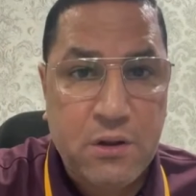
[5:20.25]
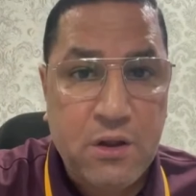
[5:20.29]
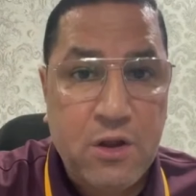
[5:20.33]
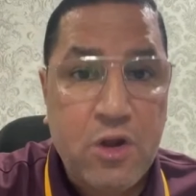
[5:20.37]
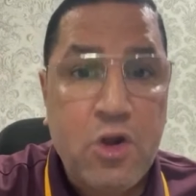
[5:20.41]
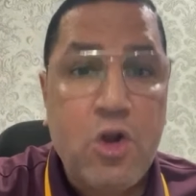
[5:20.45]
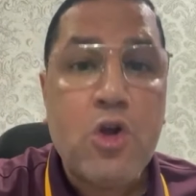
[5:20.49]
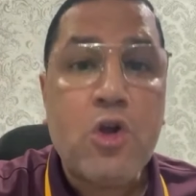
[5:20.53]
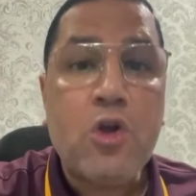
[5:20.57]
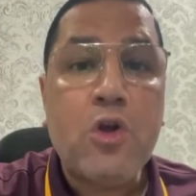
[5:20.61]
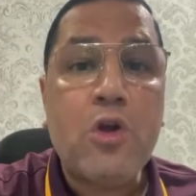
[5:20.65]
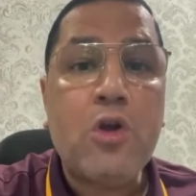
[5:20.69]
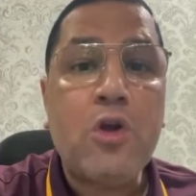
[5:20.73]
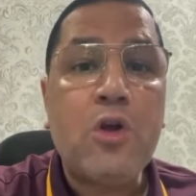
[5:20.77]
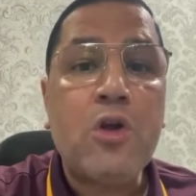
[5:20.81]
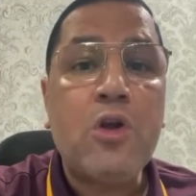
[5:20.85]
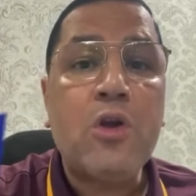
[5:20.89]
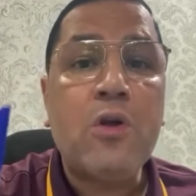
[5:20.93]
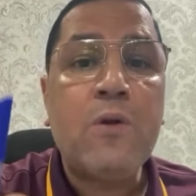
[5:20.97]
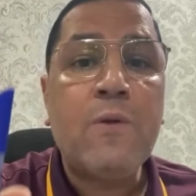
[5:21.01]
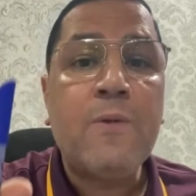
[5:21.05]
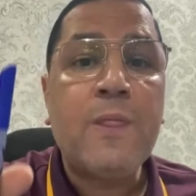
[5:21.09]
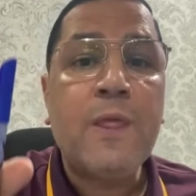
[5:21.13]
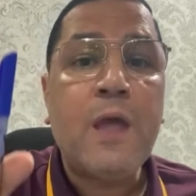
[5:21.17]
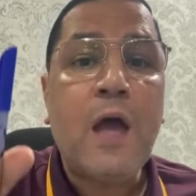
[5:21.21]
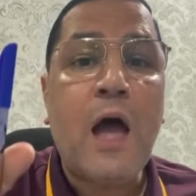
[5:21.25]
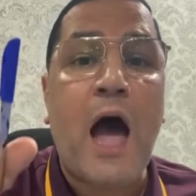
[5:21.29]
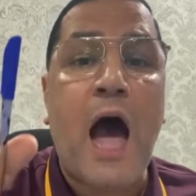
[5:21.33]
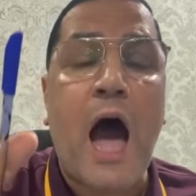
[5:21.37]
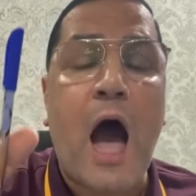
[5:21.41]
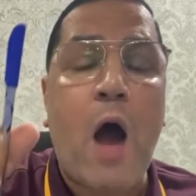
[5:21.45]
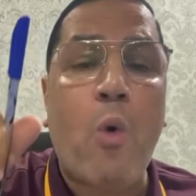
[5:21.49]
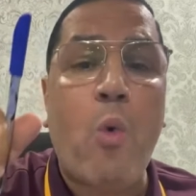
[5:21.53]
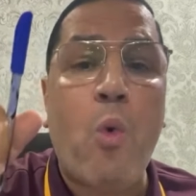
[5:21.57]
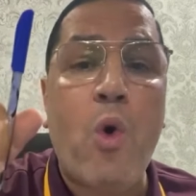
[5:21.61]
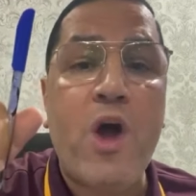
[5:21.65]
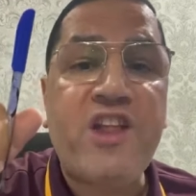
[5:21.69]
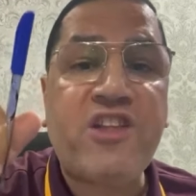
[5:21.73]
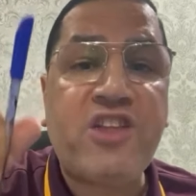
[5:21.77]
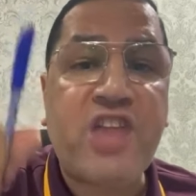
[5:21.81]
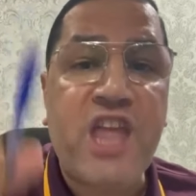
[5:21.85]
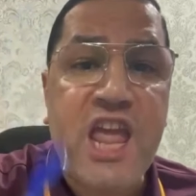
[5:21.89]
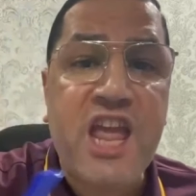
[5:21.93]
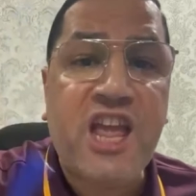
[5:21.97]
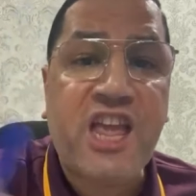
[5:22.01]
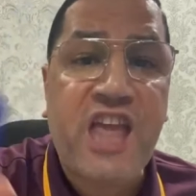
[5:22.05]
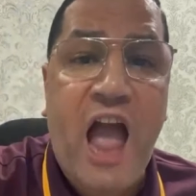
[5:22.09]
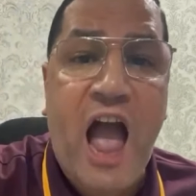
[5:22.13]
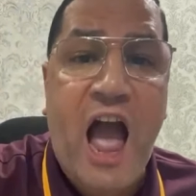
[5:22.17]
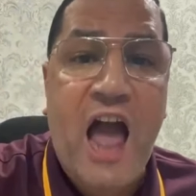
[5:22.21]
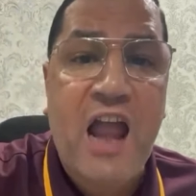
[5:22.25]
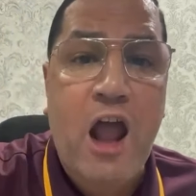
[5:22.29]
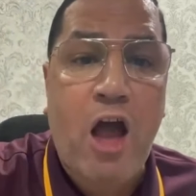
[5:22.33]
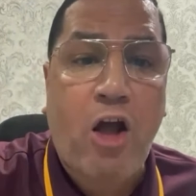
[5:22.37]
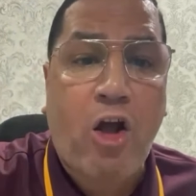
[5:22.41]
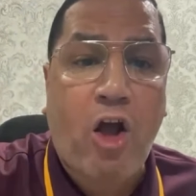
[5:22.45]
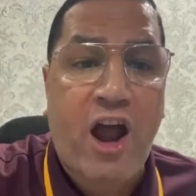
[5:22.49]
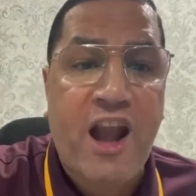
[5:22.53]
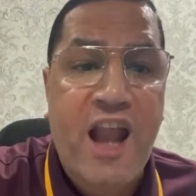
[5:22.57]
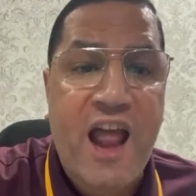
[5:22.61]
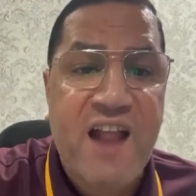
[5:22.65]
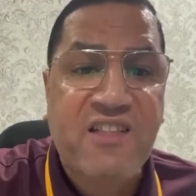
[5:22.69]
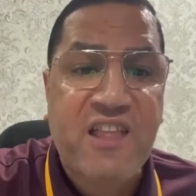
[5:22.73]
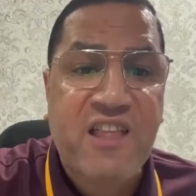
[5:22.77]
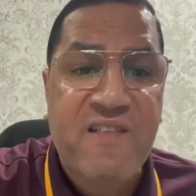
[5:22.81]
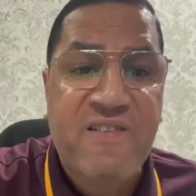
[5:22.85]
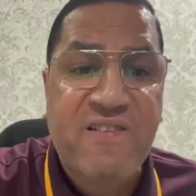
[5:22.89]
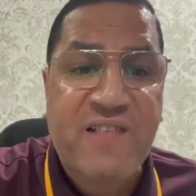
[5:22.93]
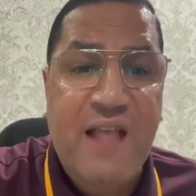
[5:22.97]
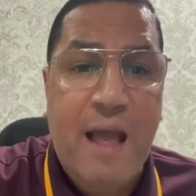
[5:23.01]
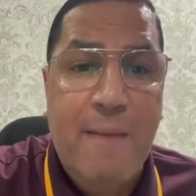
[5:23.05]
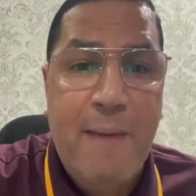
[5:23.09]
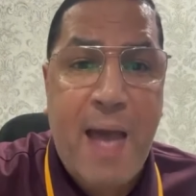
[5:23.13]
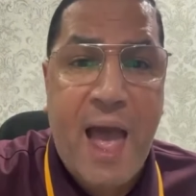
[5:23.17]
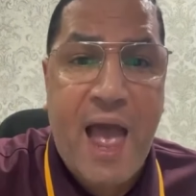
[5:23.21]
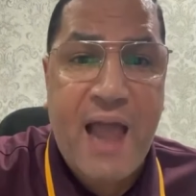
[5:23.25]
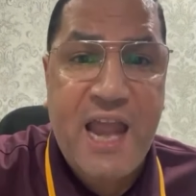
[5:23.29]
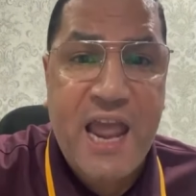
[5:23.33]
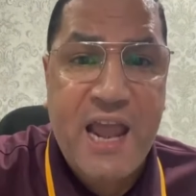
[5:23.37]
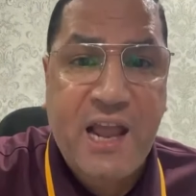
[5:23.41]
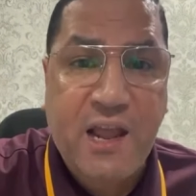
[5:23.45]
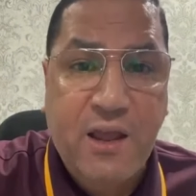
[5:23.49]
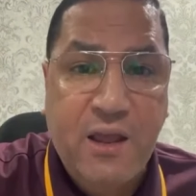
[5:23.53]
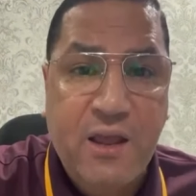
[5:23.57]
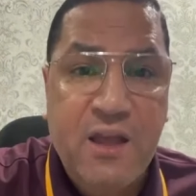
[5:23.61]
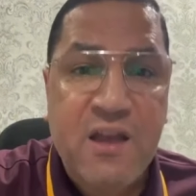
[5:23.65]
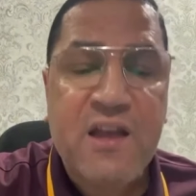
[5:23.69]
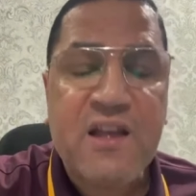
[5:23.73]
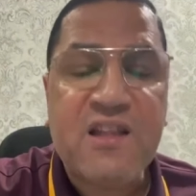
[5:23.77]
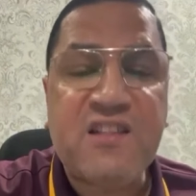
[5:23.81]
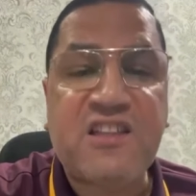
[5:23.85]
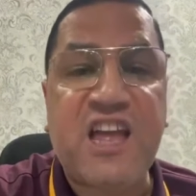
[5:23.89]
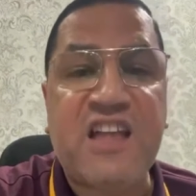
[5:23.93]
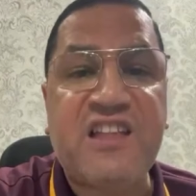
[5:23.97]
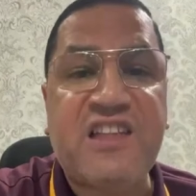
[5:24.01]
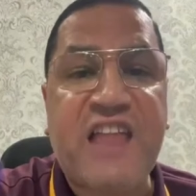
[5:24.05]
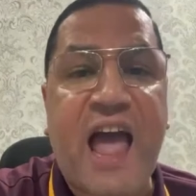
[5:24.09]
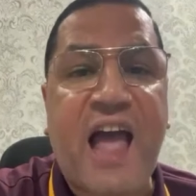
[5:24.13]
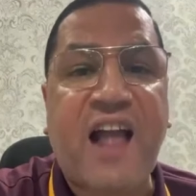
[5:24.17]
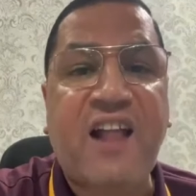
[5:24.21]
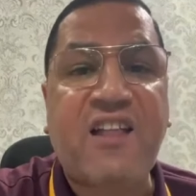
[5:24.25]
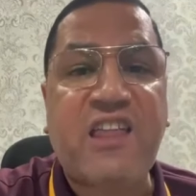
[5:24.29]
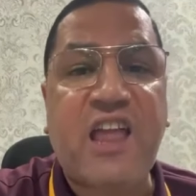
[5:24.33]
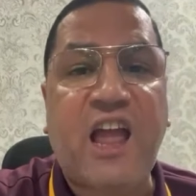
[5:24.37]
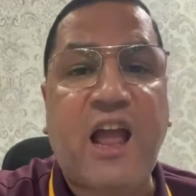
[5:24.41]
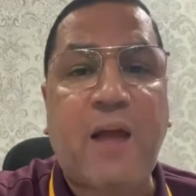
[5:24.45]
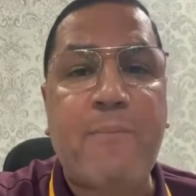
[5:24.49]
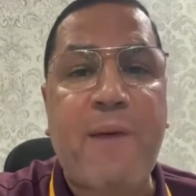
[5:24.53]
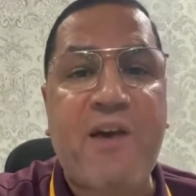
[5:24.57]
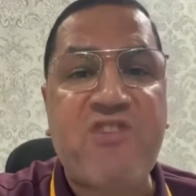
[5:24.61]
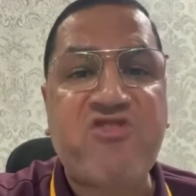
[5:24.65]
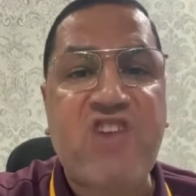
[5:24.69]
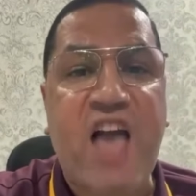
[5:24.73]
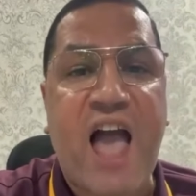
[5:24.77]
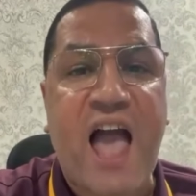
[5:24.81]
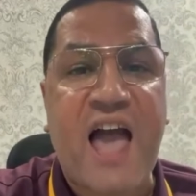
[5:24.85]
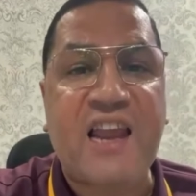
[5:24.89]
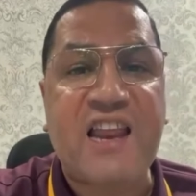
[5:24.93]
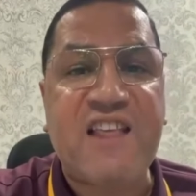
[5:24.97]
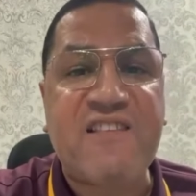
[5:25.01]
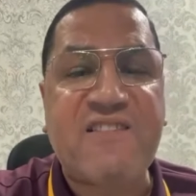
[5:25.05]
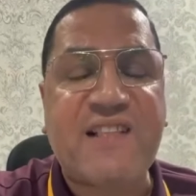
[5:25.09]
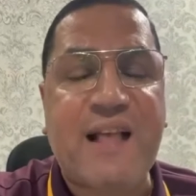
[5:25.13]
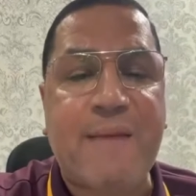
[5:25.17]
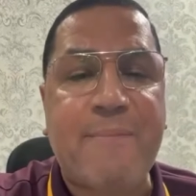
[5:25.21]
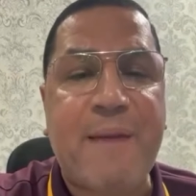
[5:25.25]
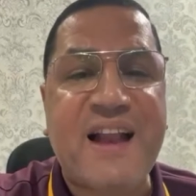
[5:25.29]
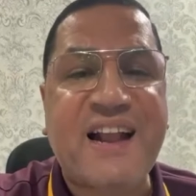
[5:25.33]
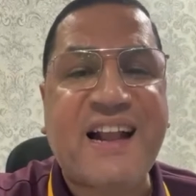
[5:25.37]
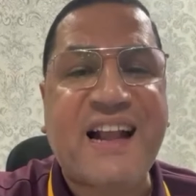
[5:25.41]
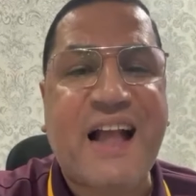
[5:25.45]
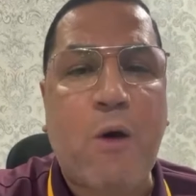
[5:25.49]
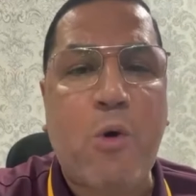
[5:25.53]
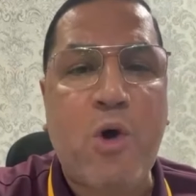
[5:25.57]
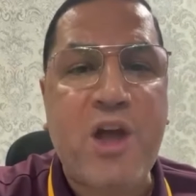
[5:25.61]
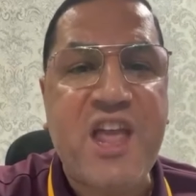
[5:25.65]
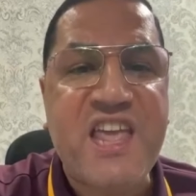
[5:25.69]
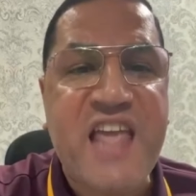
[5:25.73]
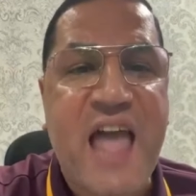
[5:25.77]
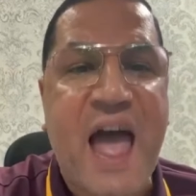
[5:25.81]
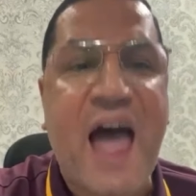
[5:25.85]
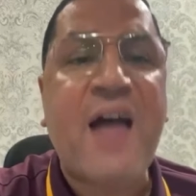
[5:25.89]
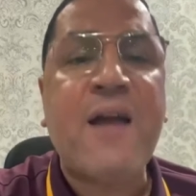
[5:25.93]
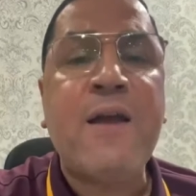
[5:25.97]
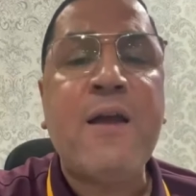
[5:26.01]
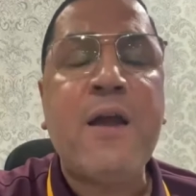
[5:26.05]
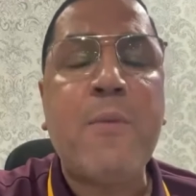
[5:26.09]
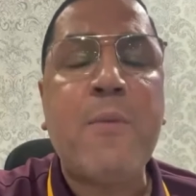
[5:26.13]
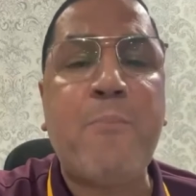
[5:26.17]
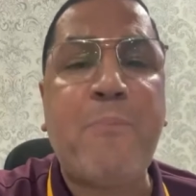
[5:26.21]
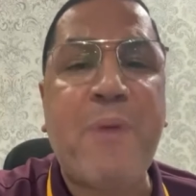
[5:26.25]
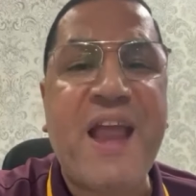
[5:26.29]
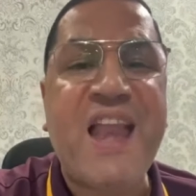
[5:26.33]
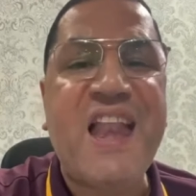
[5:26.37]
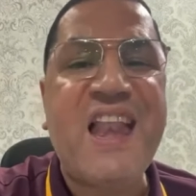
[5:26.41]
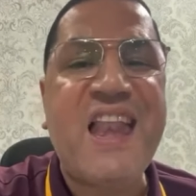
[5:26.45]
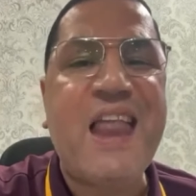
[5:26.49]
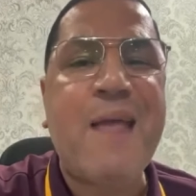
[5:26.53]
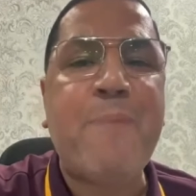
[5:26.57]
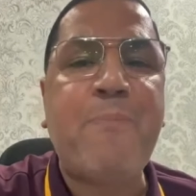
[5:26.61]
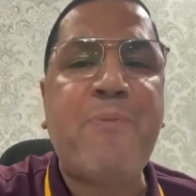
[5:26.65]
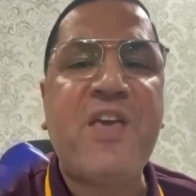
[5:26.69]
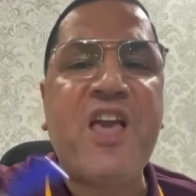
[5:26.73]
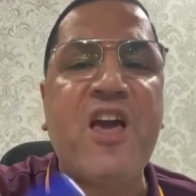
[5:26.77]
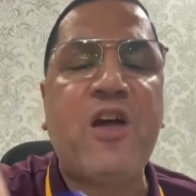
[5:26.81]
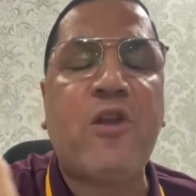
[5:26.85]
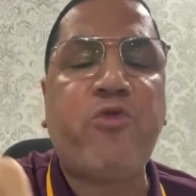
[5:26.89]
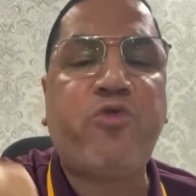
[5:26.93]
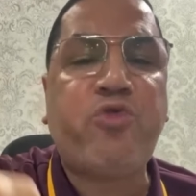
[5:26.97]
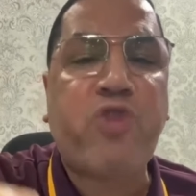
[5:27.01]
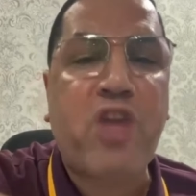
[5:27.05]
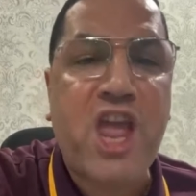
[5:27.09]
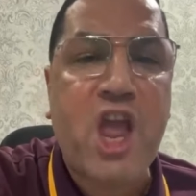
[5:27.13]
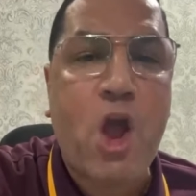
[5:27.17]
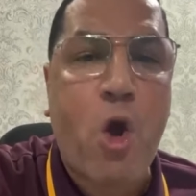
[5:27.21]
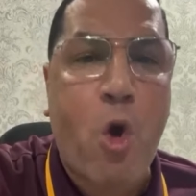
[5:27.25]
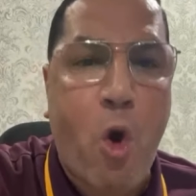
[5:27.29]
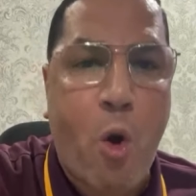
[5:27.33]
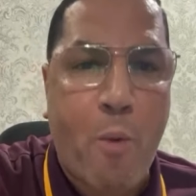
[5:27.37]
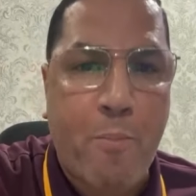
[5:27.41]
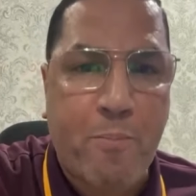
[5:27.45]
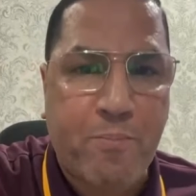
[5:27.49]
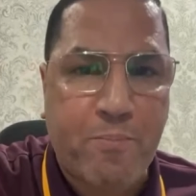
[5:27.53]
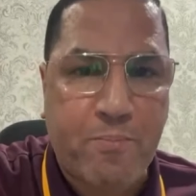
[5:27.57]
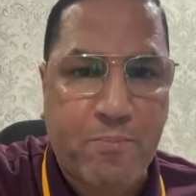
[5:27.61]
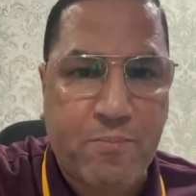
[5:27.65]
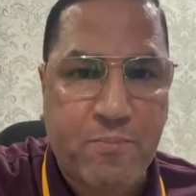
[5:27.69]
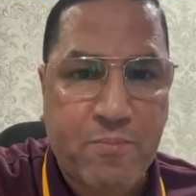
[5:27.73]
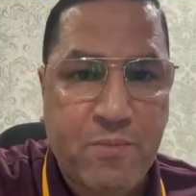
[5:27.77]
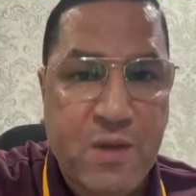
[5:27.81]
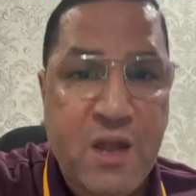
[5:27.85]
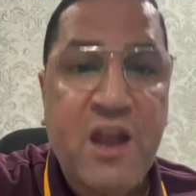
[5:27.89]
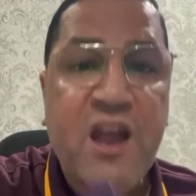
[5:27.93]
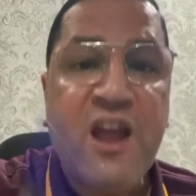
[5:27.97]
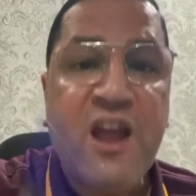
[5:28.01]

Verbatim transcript: قناه عامه اه وتيجي على قناه الزمالك تدغدغ مشاعر الزملكاويه باللي بيرضيهم